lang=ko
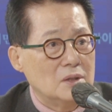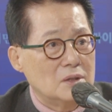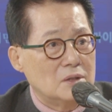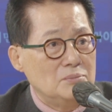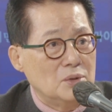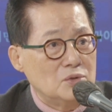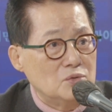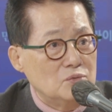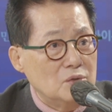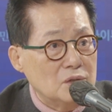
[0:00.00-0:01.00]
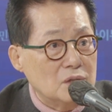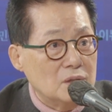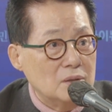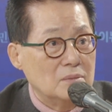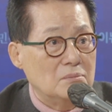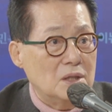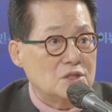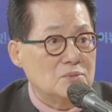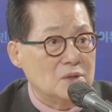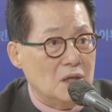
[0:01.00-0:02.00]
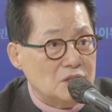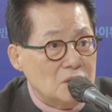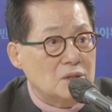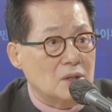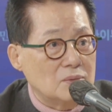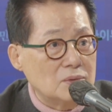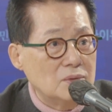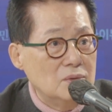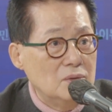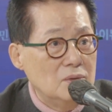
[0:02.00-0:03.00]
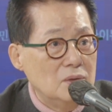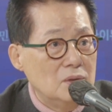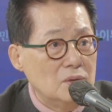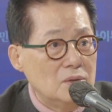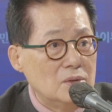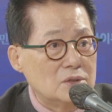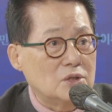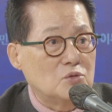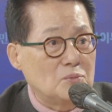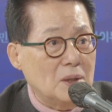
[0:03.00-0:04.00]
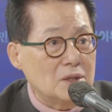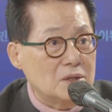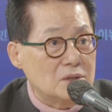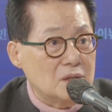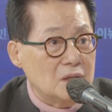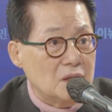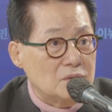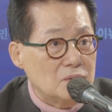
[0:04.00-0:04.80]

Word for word: 김병주 의원이 말씀을 음. 하셨더라고요. 네네. 네. 어제 국방위에서 얘기했죠?